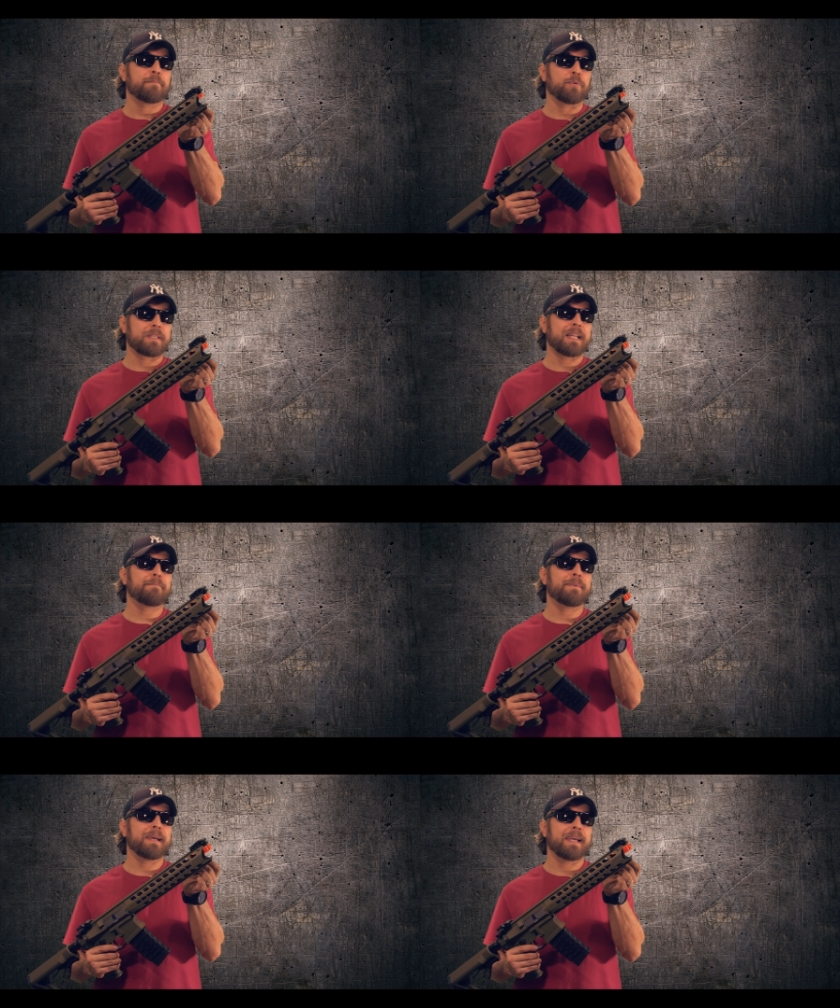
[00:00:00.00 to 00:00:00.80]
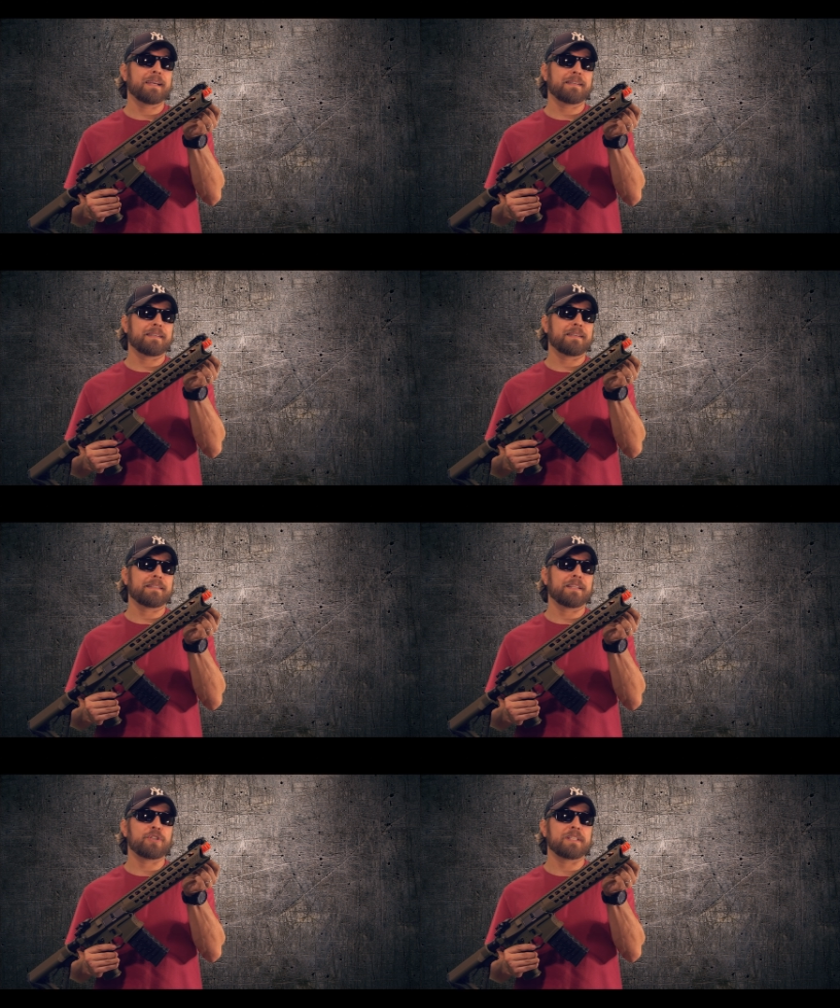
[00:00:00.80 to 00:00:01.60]
potrebbe eh,
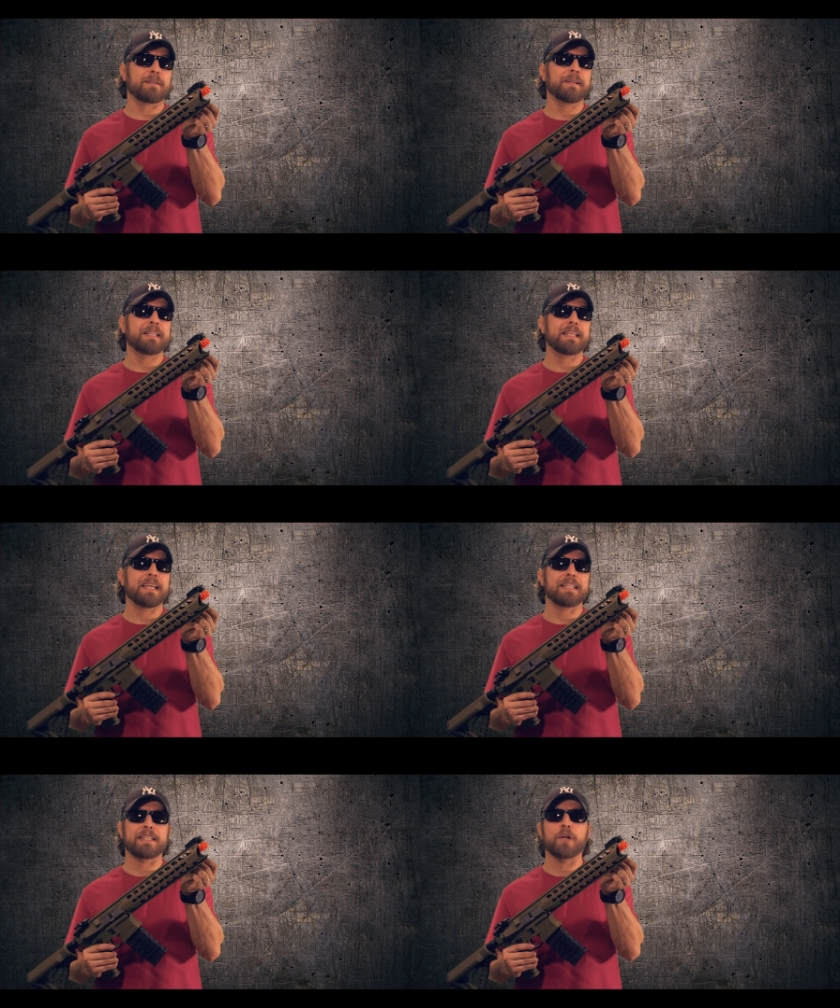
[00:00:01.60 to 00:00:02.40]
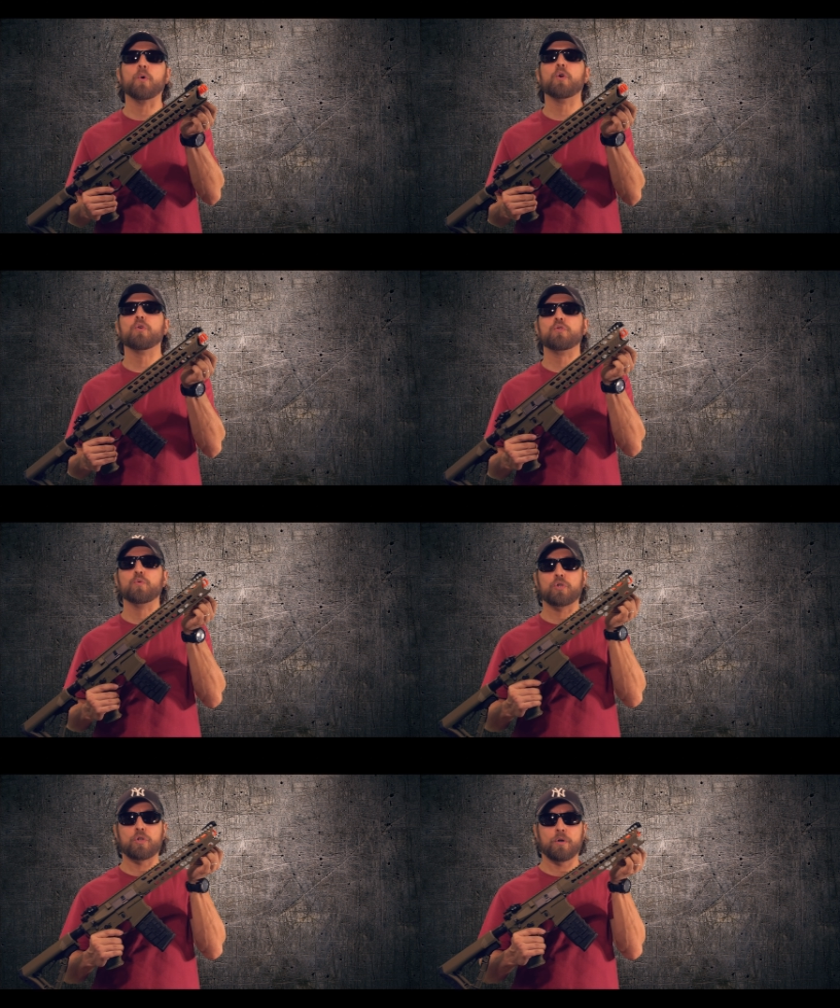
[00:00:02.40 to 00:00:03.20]
decisamente essere quello
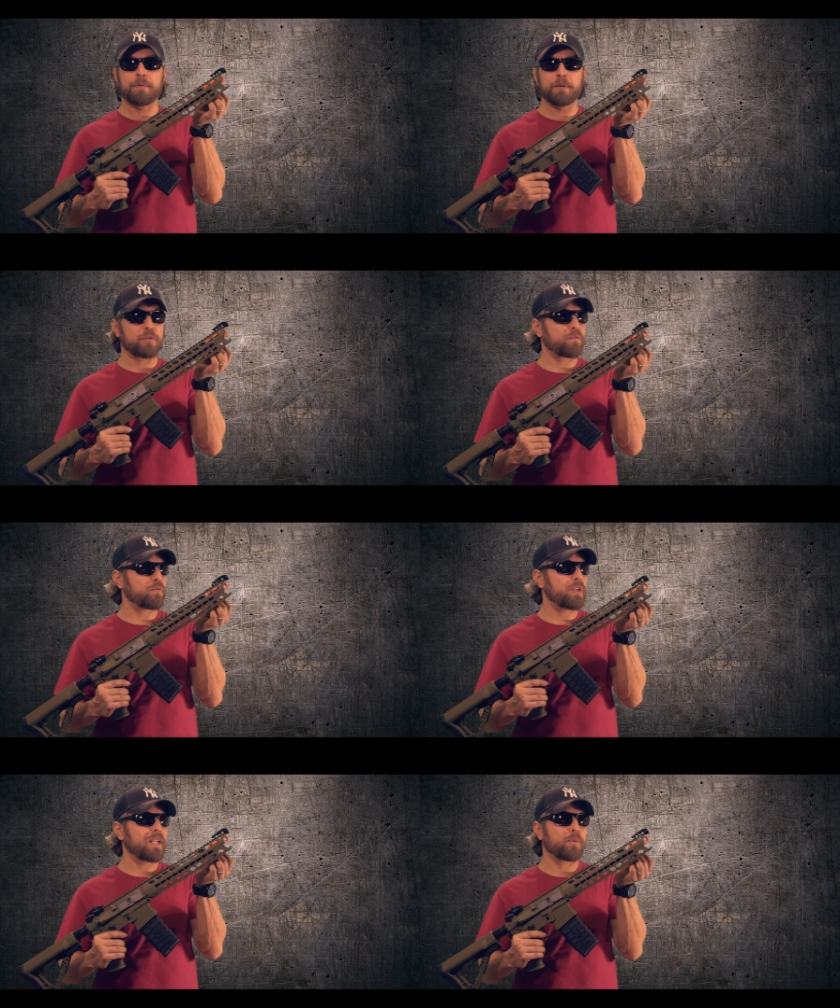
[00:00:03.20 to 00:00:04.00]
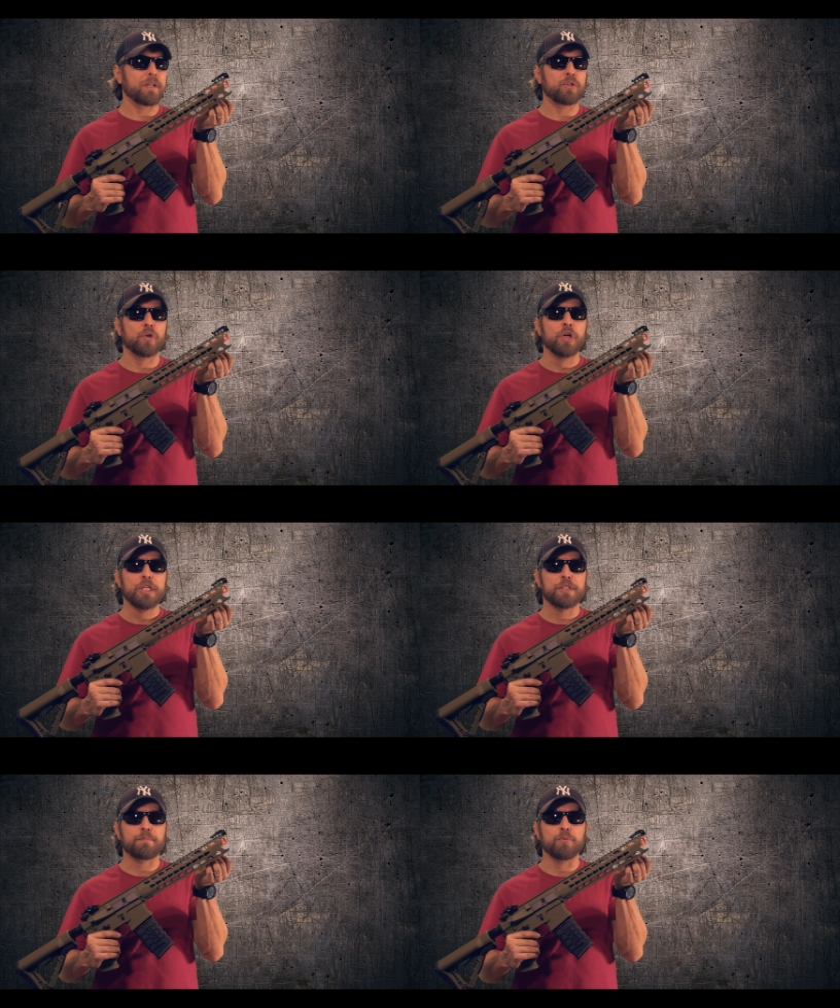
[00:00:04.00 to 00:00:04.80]
giusto per questo fucile in quanto
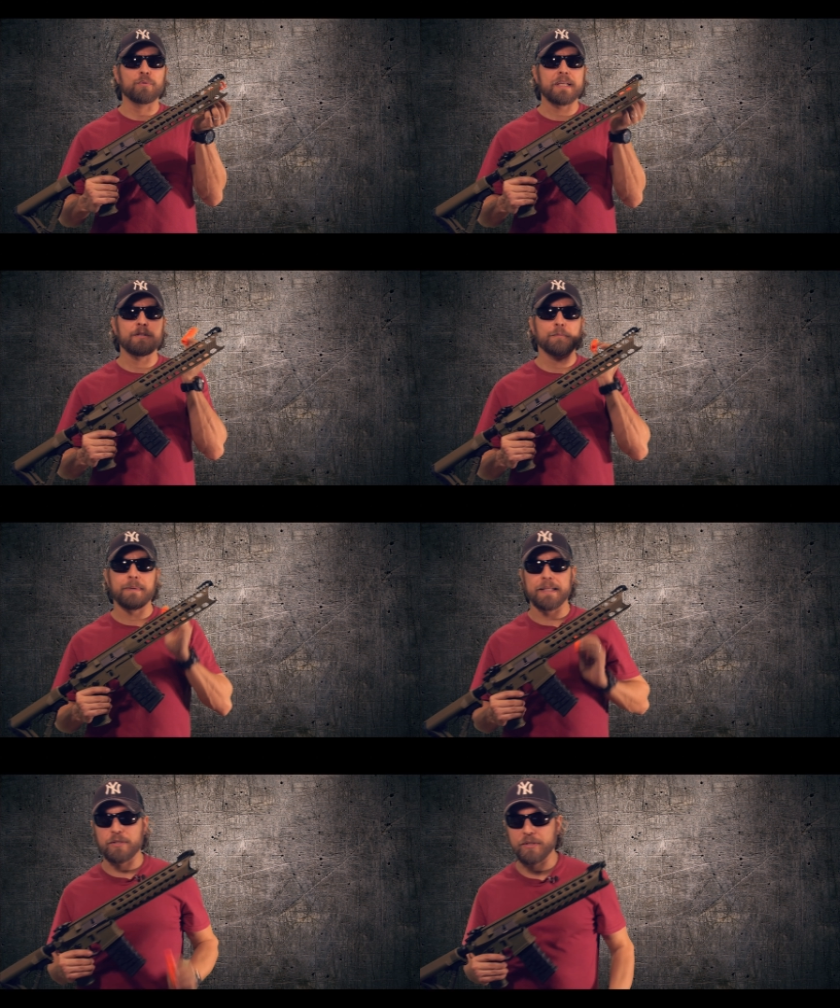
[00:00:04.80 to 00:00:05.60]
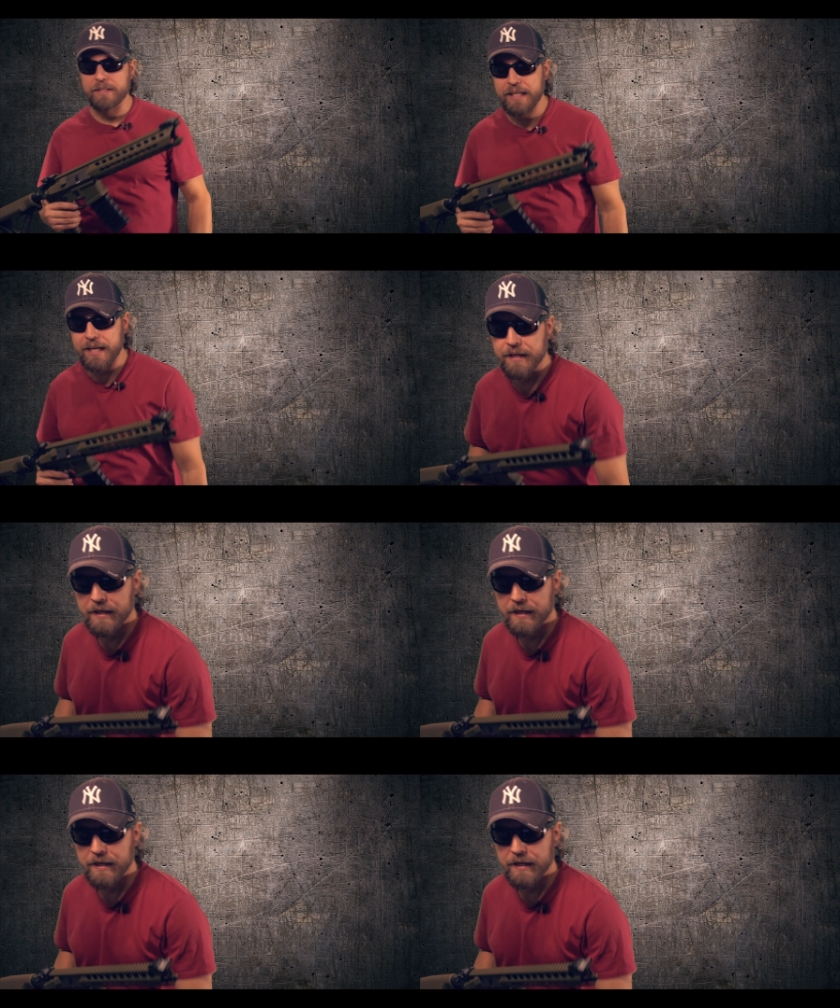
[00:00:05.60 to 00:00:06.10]
spunta di un pezzo. Se,